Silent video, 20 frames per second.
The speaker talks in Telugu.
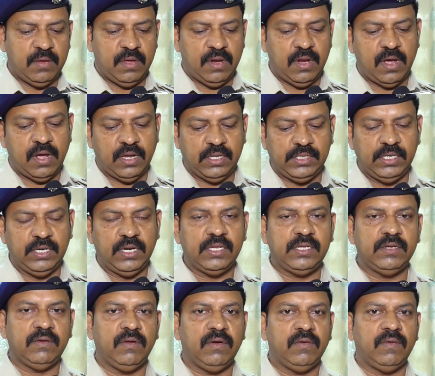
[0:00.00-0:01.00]
అలా చిట్ట
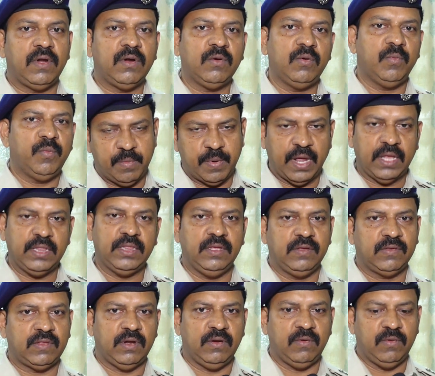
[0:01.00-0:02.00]
చివరి వరకు
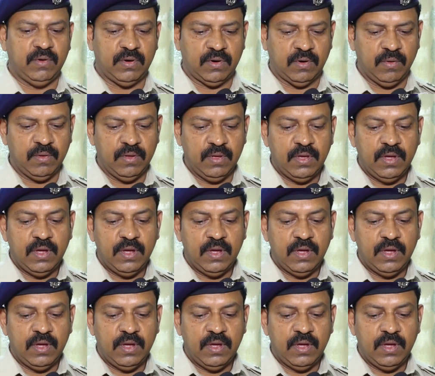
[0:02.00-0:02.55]
ప్రయత్నిస్తూనే ఉంటాడు